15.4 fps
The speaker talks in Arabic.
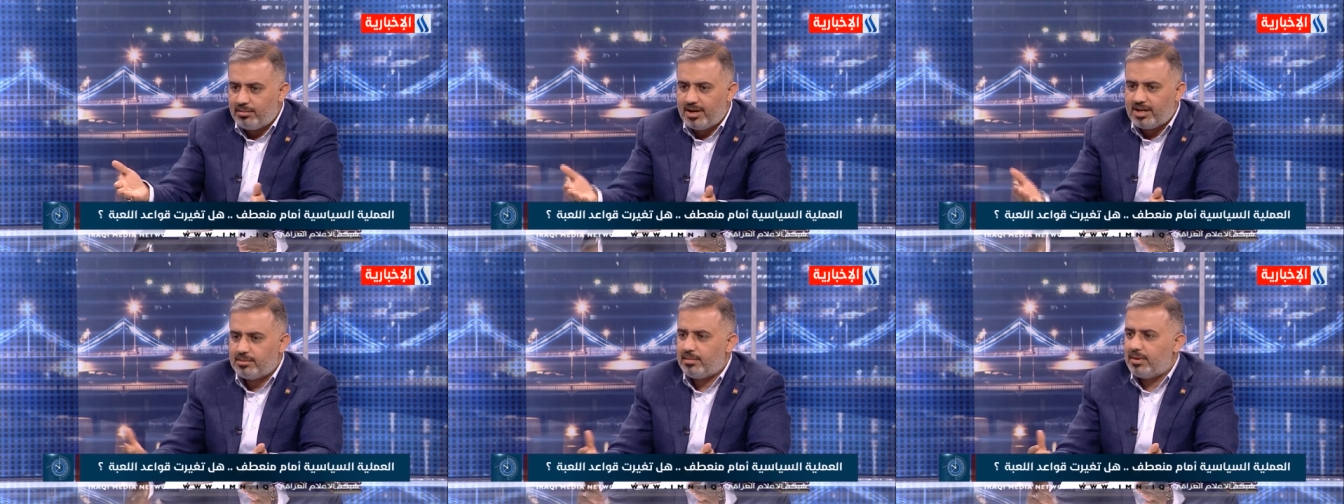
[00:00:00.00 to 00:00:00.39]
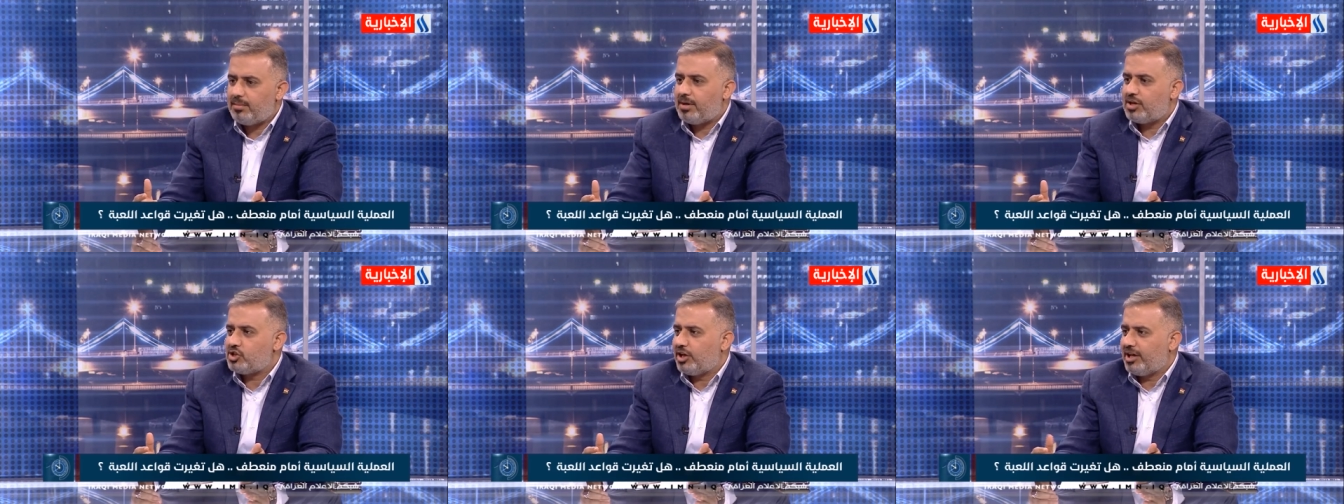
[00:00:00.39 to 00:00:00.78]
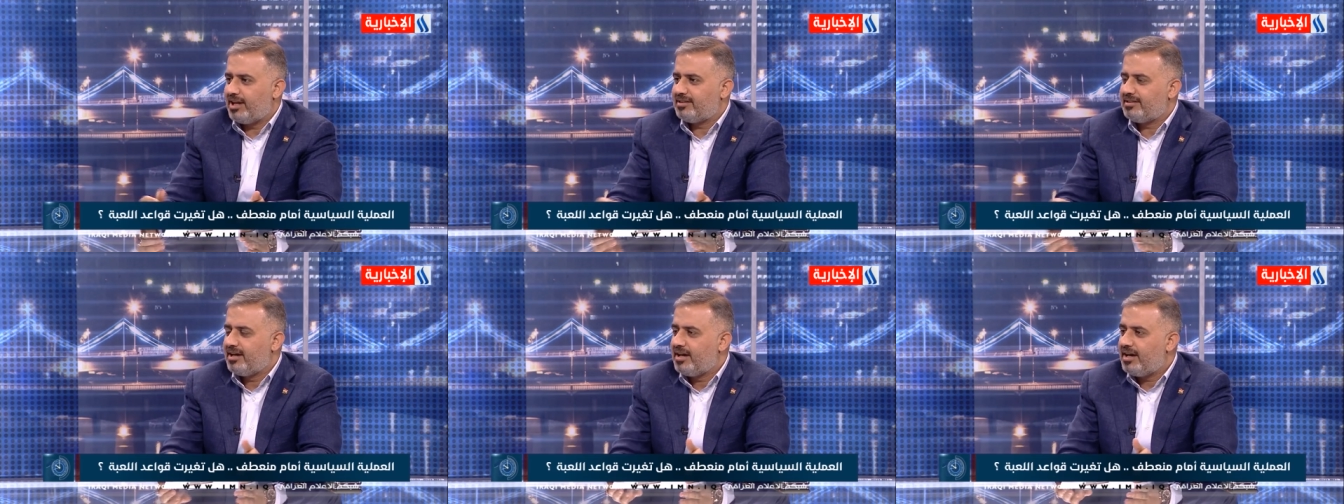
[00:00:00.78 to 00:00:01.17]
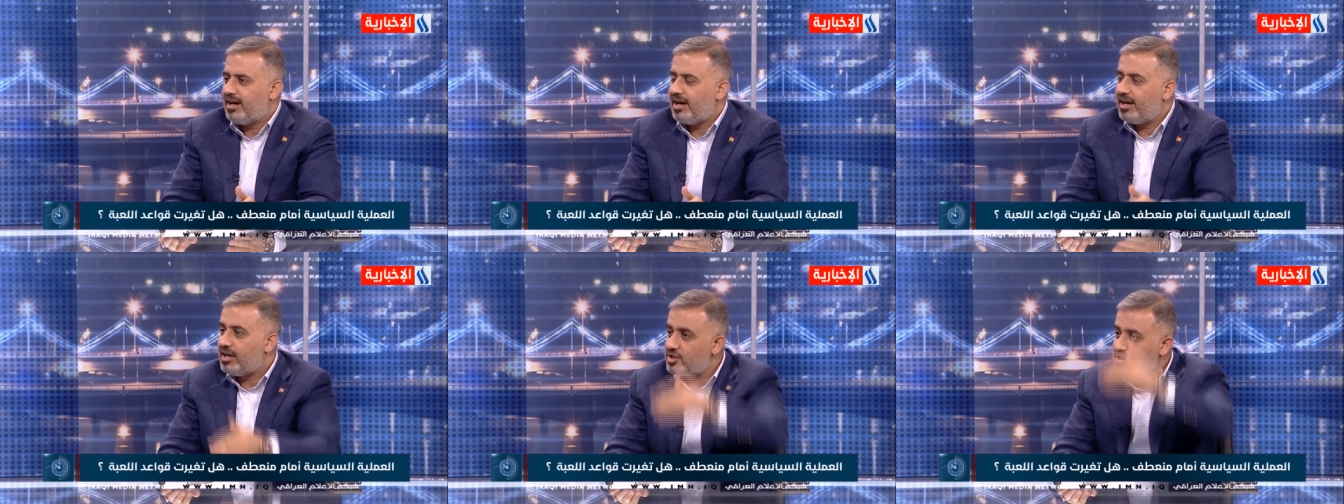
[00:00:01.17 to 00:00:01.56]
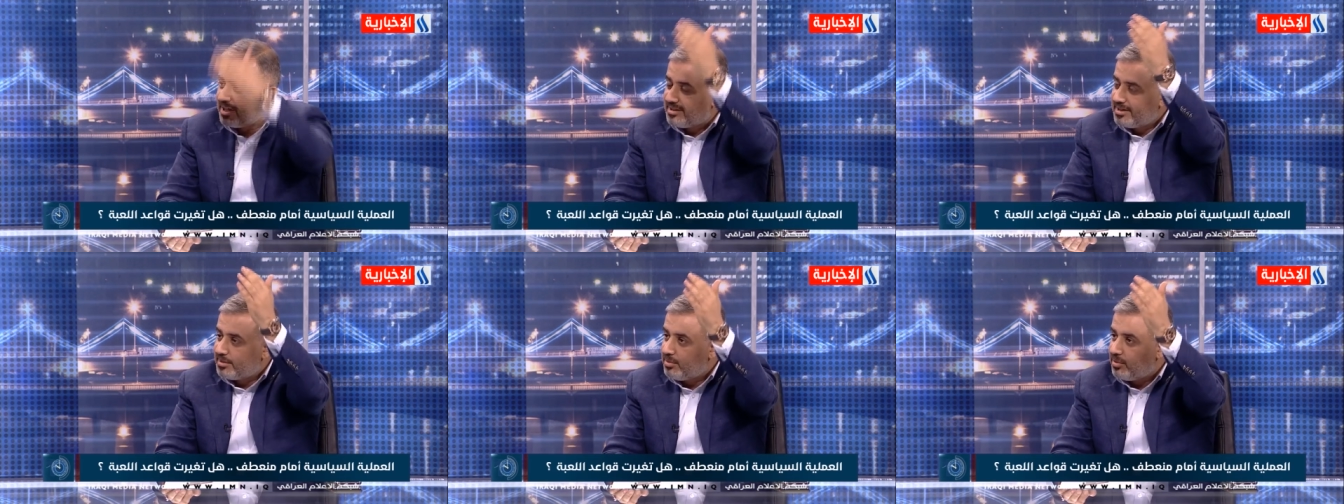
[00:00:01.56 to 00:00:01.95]
ما ما اشتغلت انا اجي
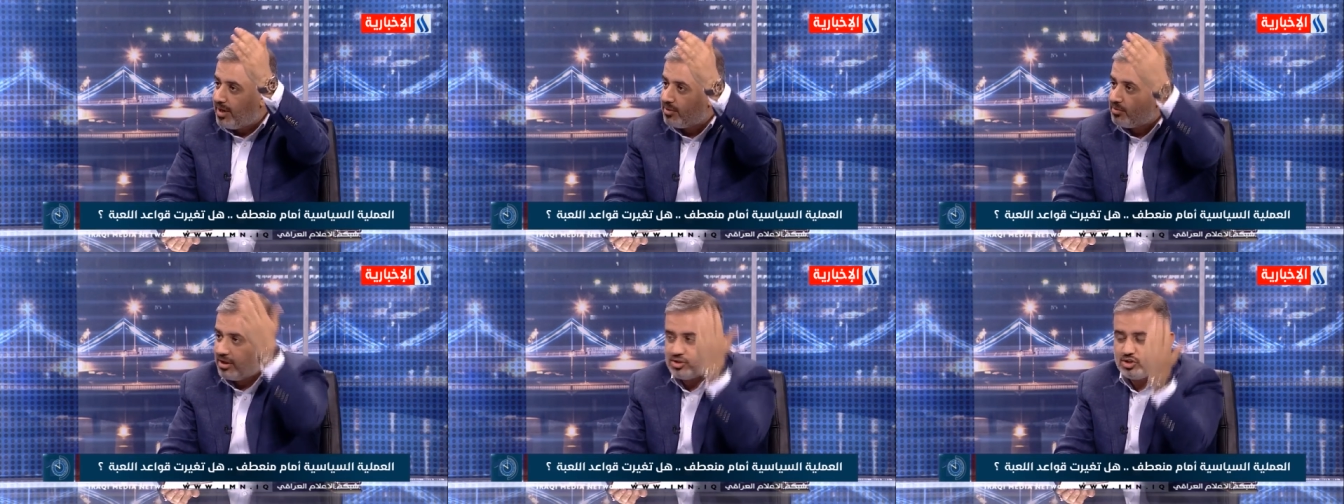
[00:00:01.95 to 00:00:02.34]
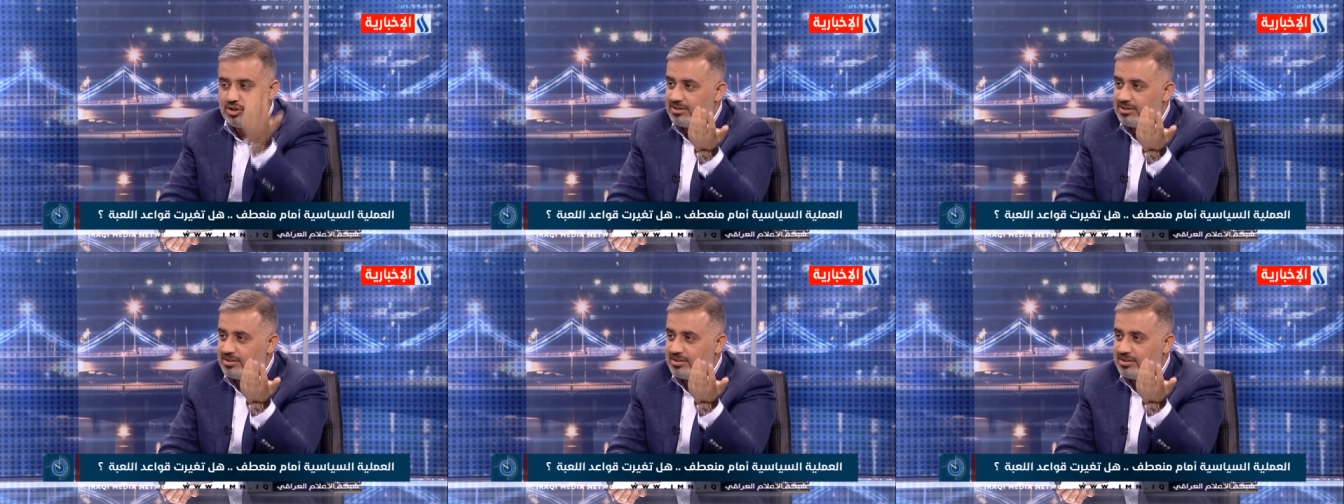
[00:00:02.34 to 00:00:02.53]
اعطيك من واحد واحد شنو